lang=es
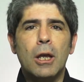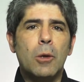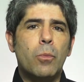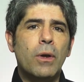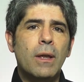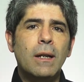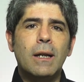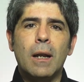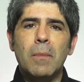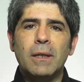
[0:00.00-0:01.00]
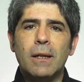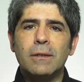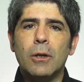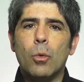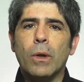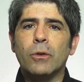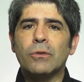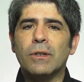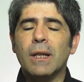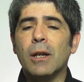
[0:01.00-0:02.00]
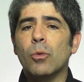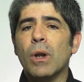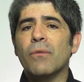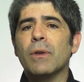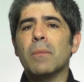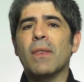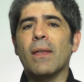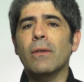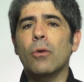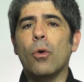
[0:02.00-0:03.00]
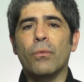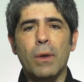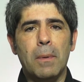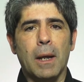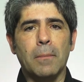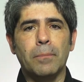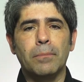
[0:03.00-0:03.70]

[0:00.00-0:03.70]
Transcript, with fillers: y puede incrementarse cuando se tiene una enfermedad o fiebre.